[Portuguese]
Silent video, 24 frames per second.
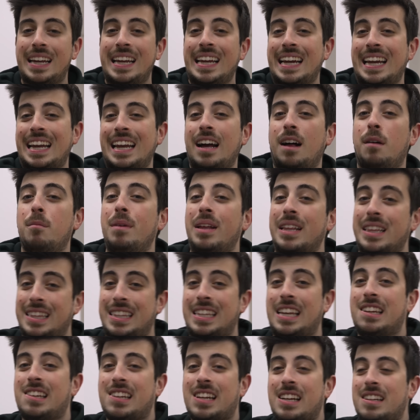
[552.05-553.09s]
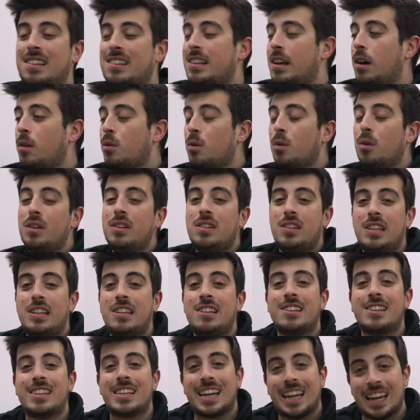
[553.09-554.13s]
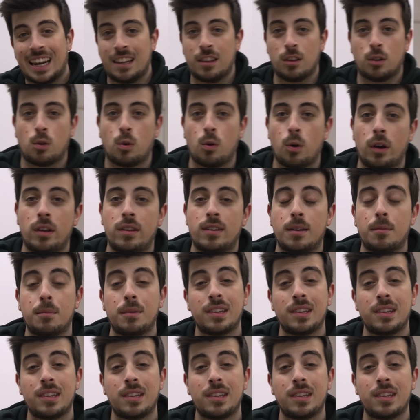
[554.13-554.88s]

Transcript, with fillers: E realmente tens razão, não existe grande coisa,